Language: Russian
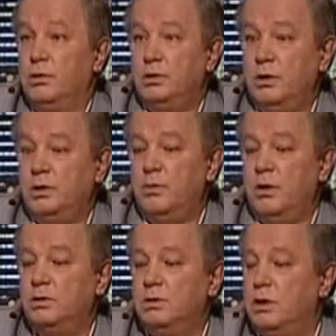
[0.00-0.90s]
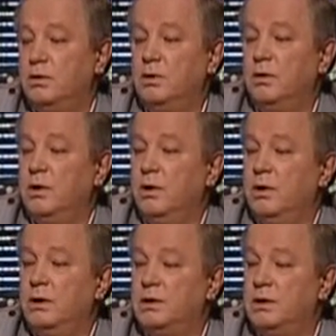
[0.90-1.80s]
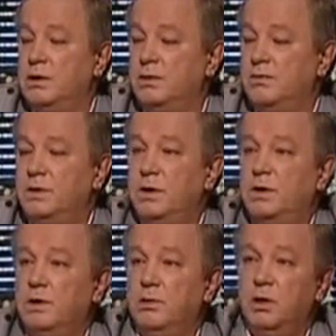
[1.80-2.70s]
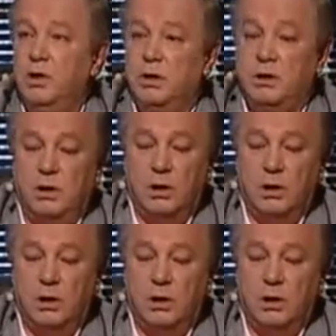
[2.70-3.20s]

То есть есть правила, которые сразу всех мирят.